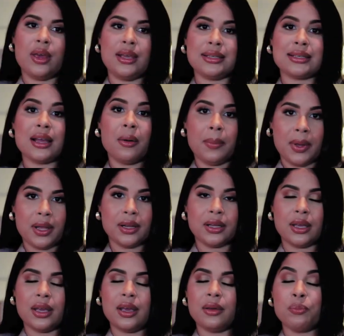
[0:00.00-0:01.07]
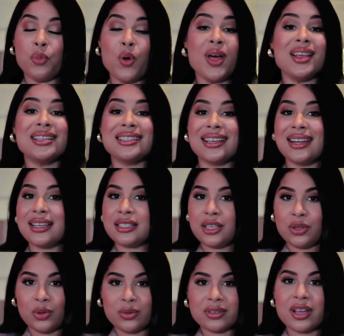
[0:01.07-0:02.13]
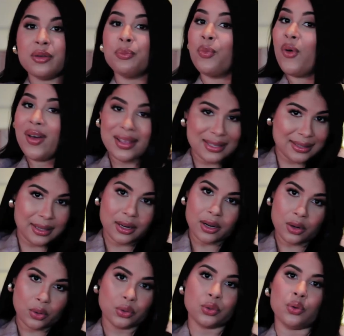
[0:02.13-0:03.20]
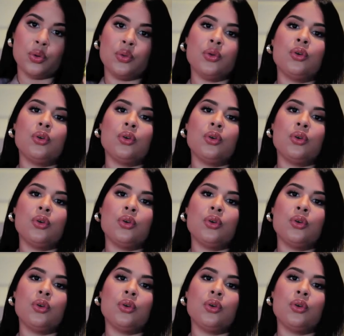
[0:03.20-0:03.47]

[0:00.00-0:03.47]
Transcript: es saber que puedes ser exitosa y puedes tenerlo todo.